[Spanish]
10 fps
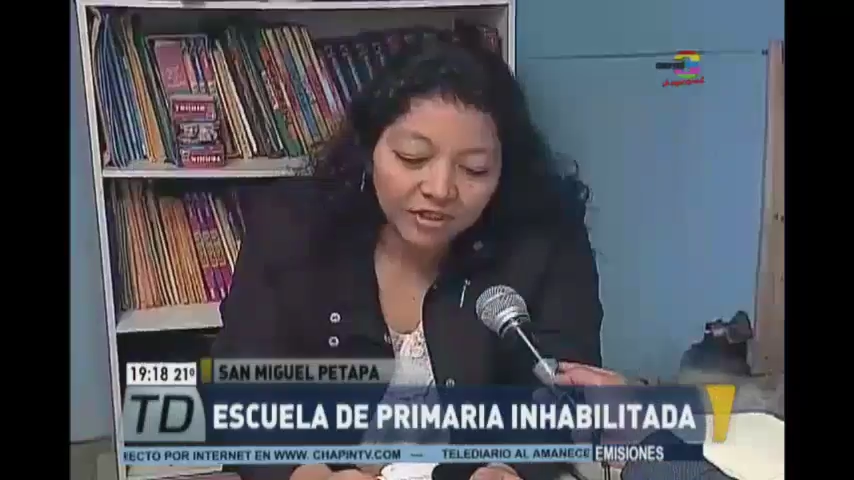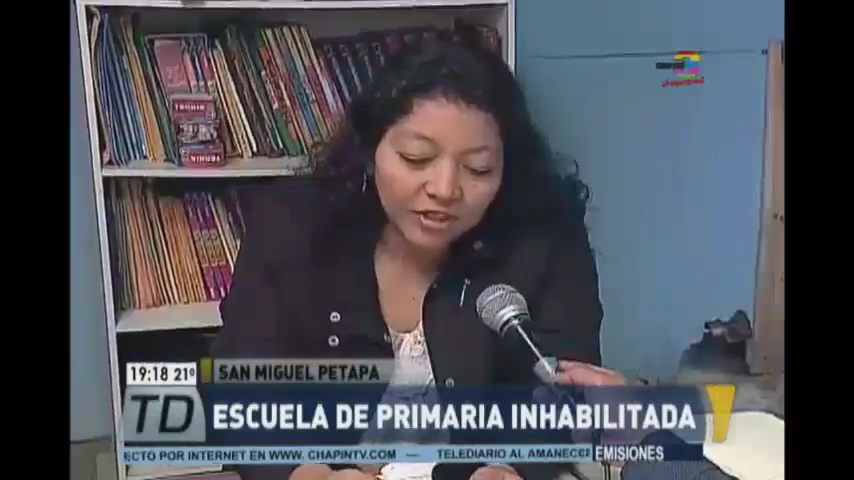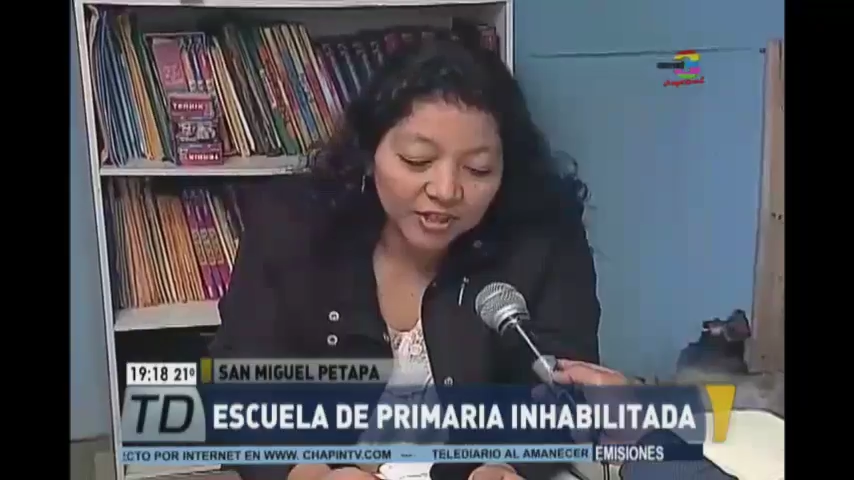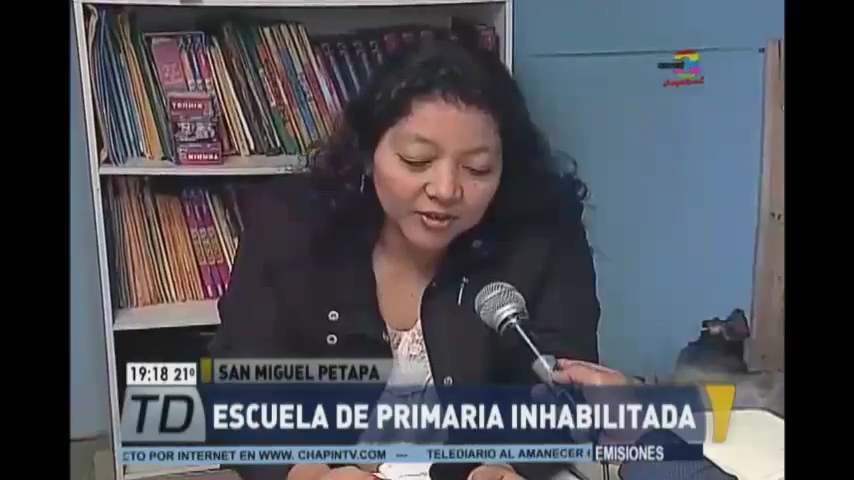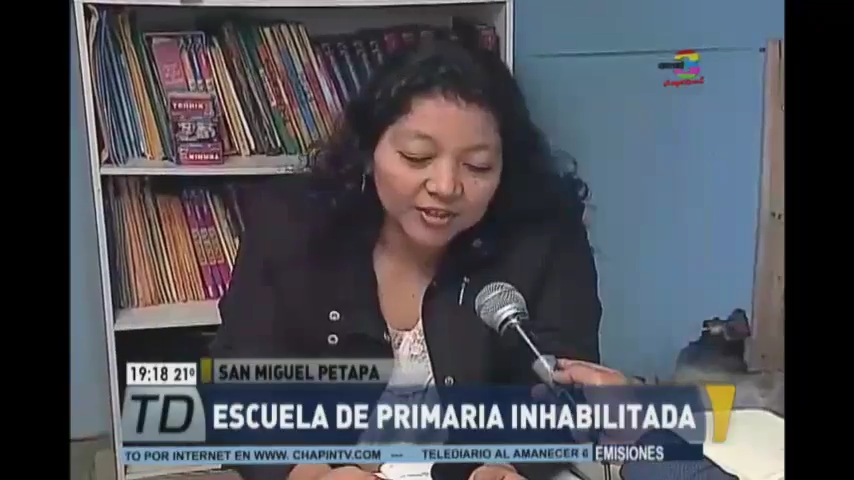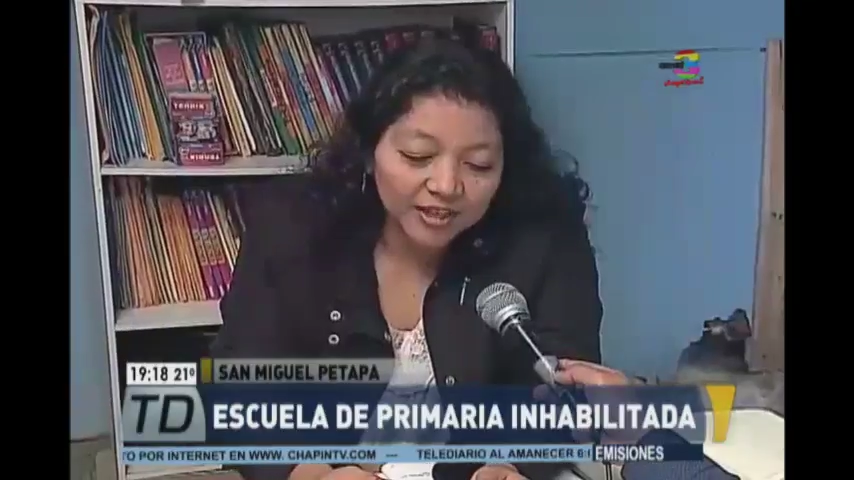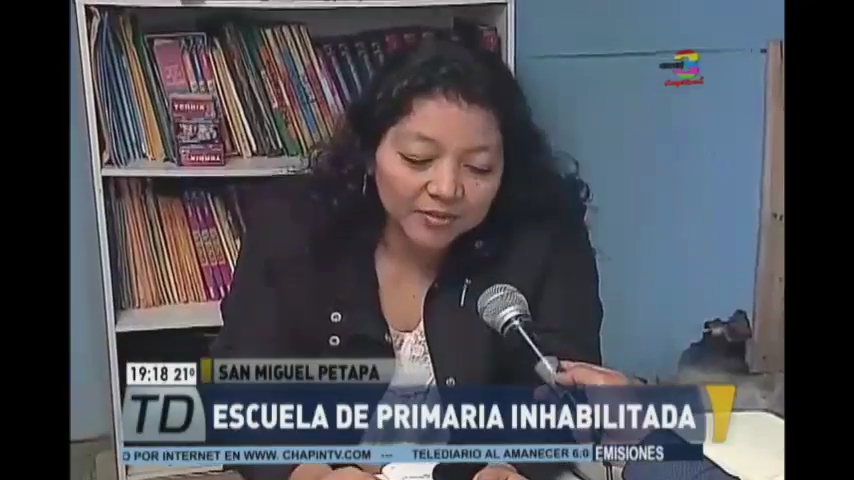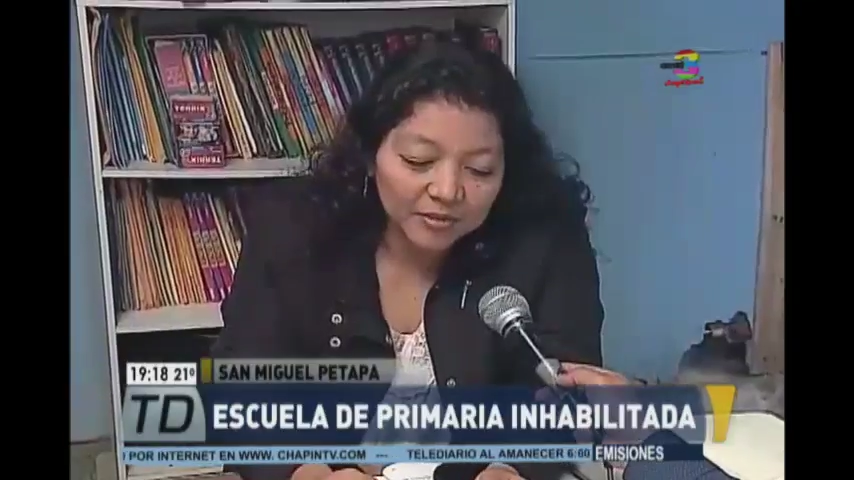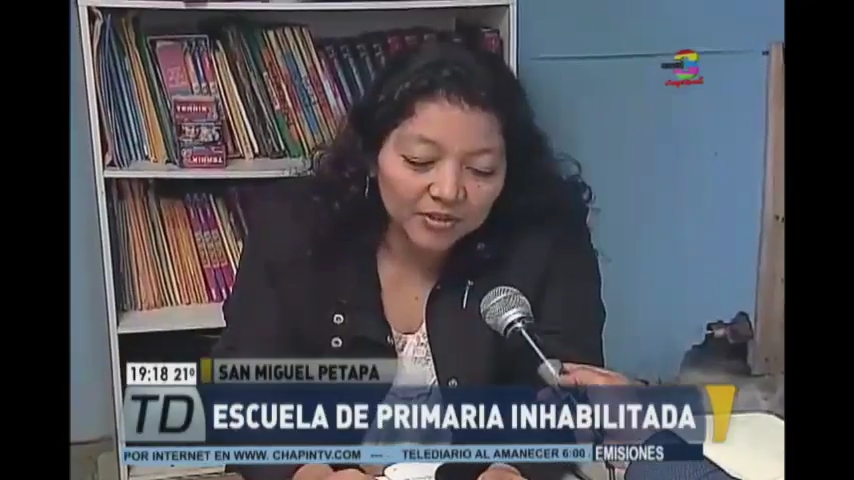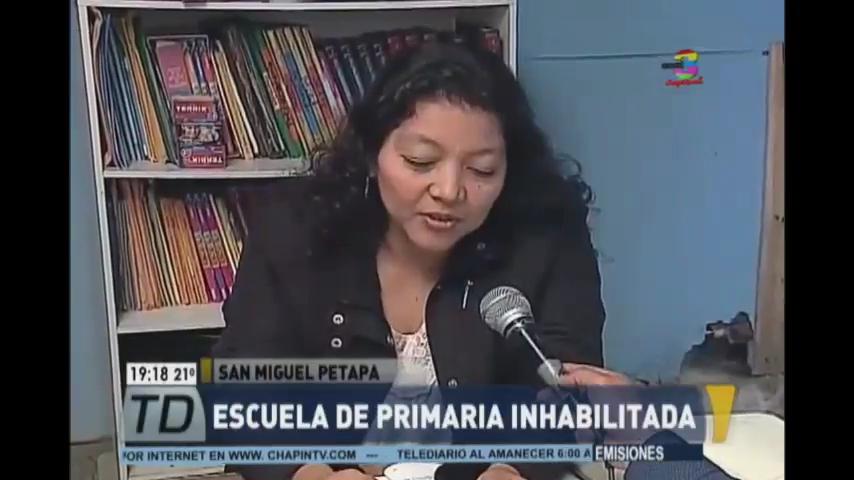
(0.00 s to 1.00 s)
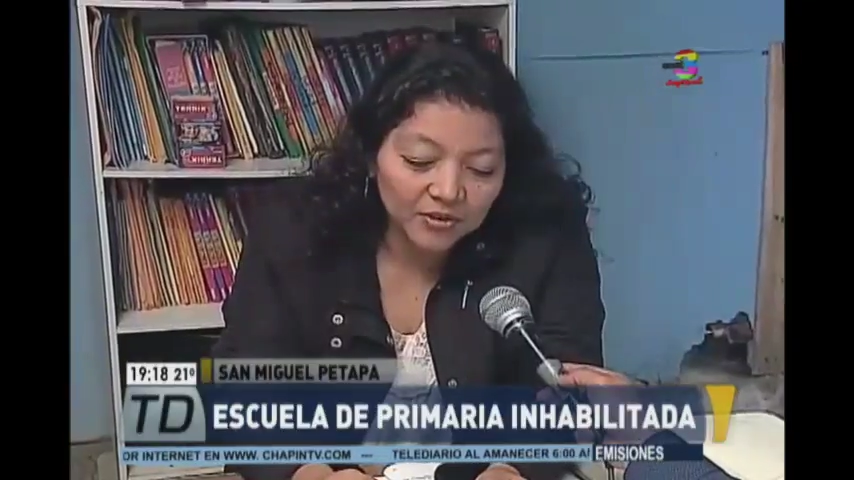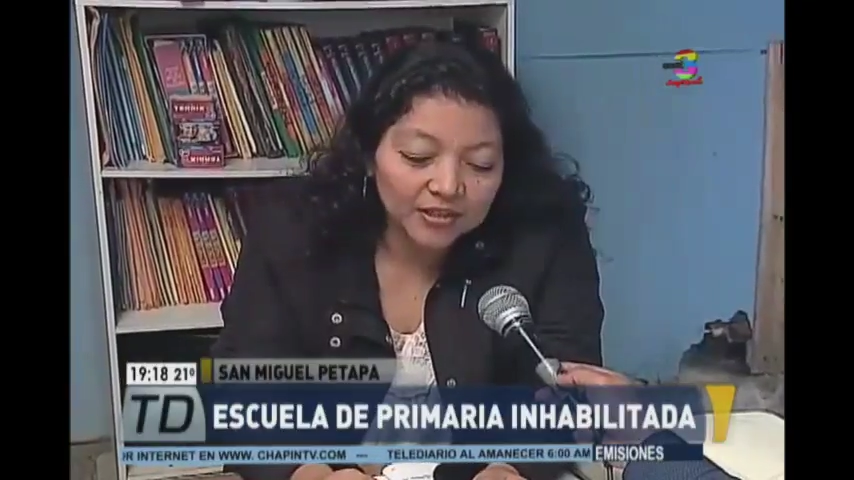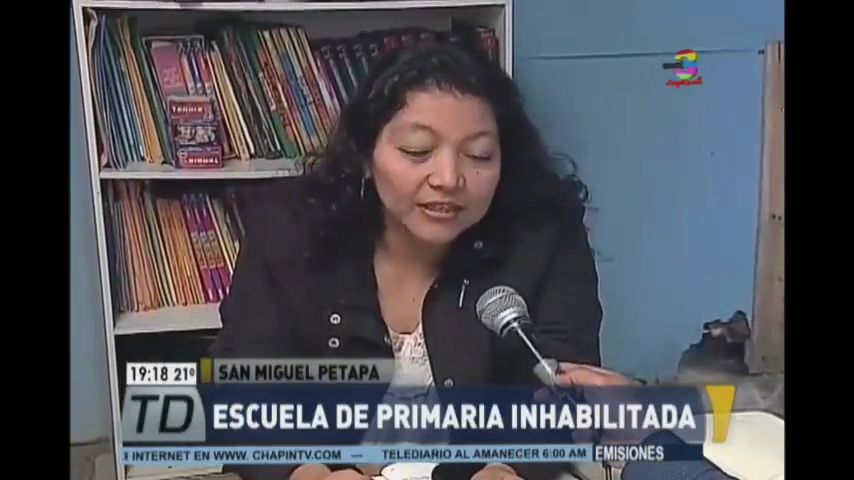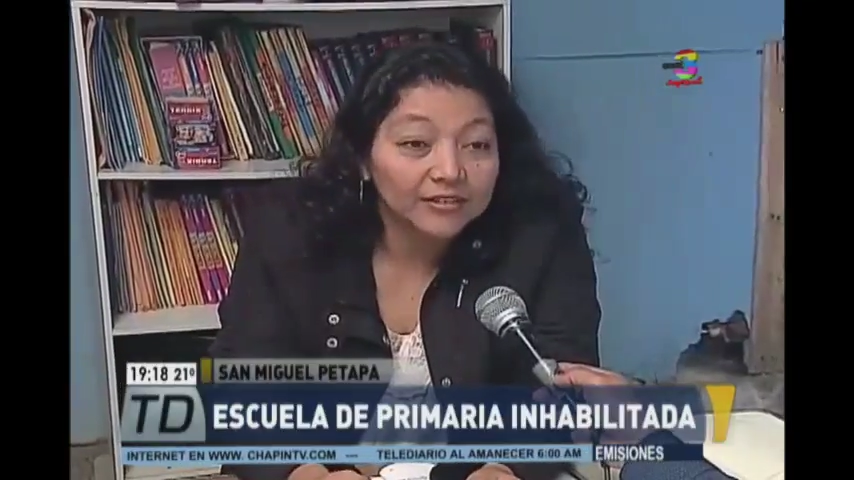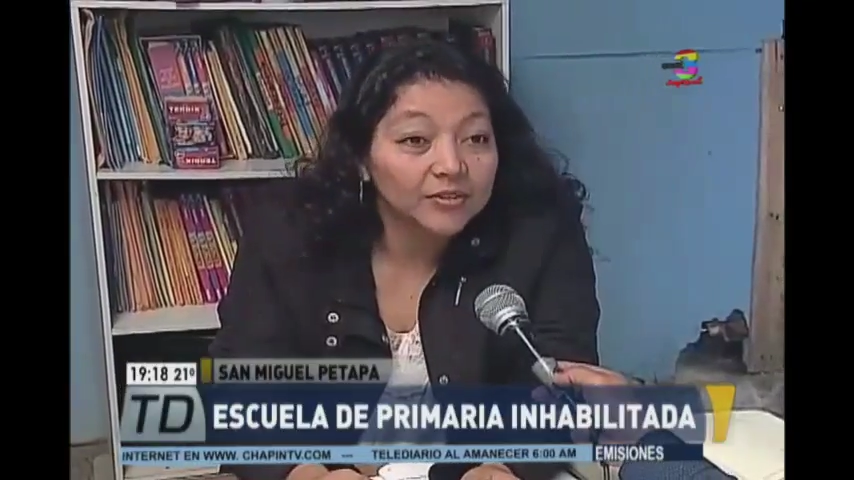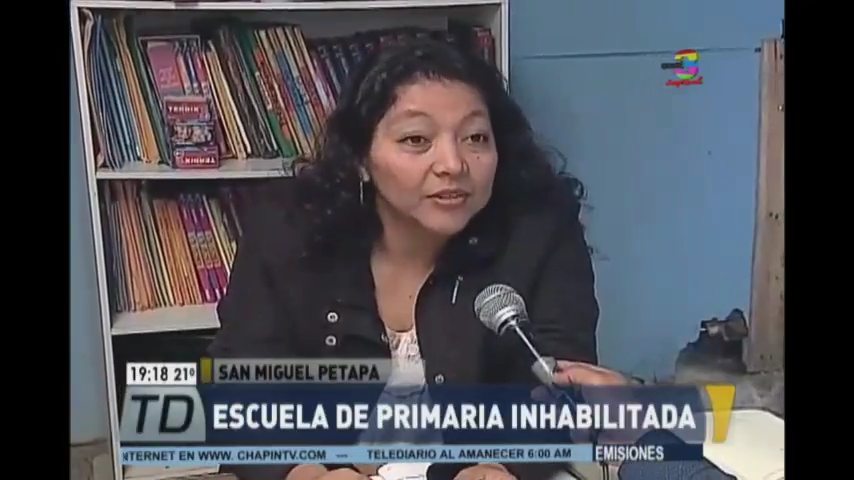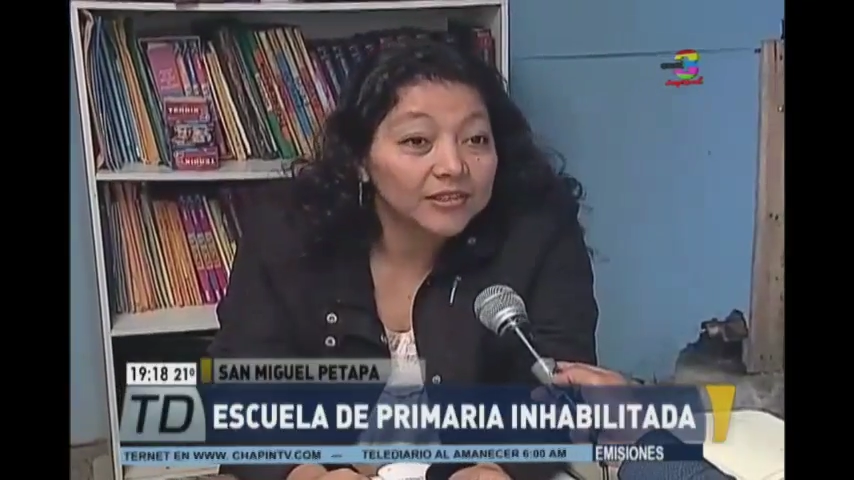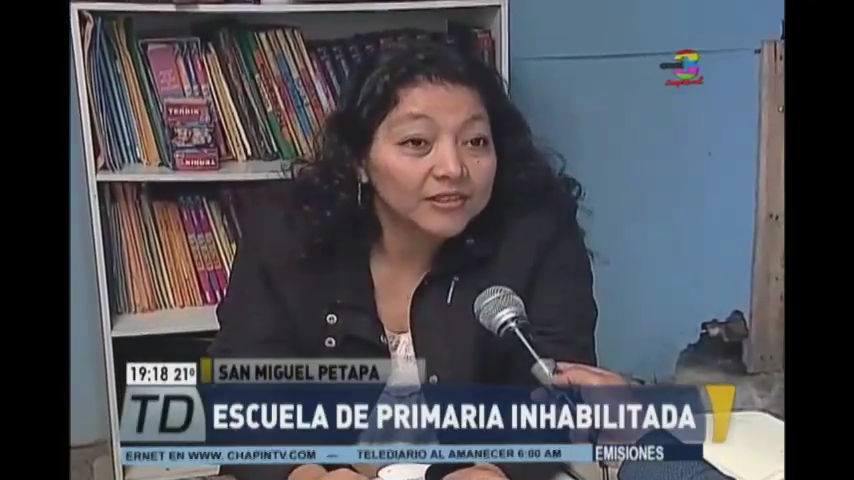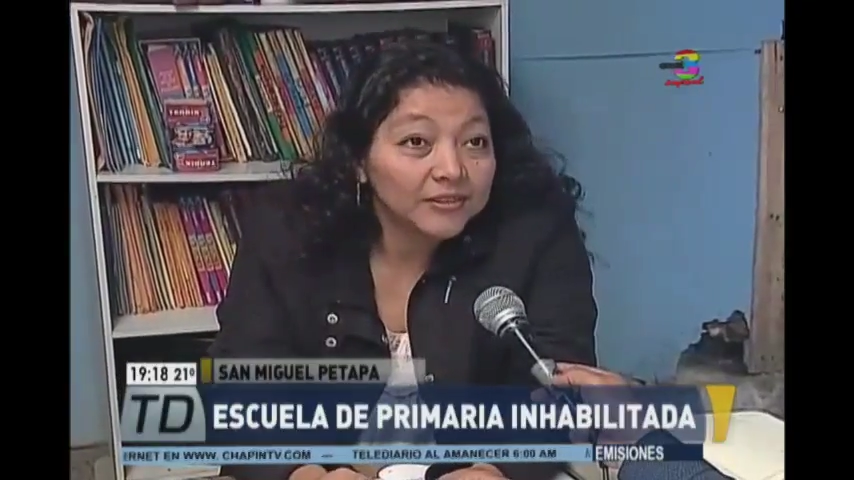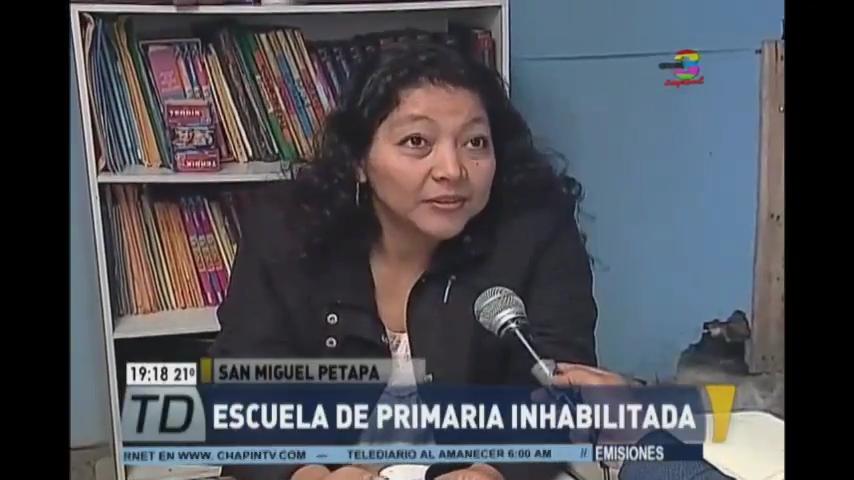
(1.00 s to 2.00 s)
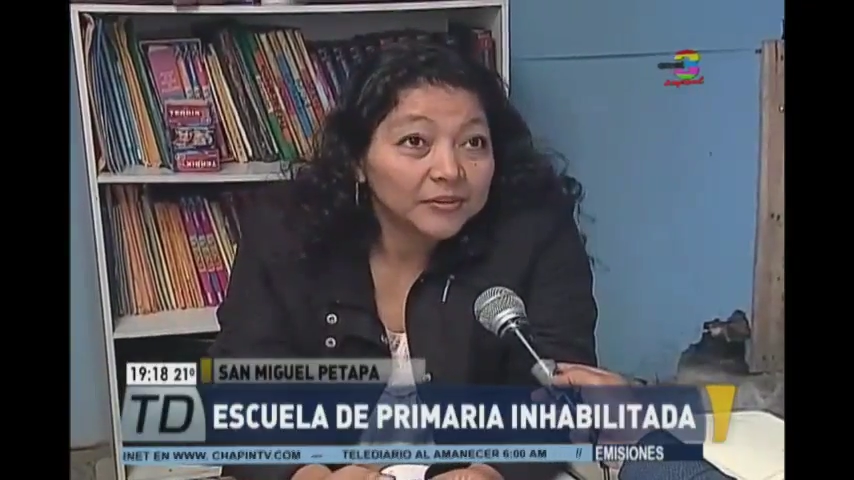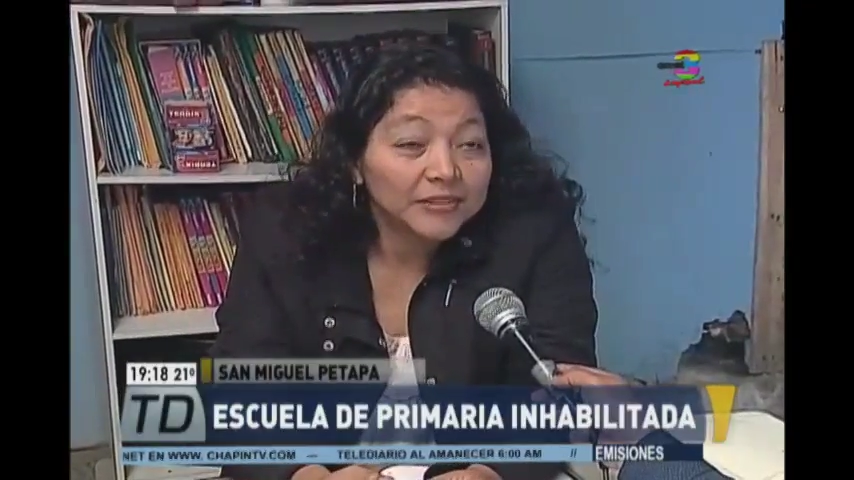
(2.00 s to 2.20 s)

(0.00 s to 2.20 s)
nos encontramos con, lo,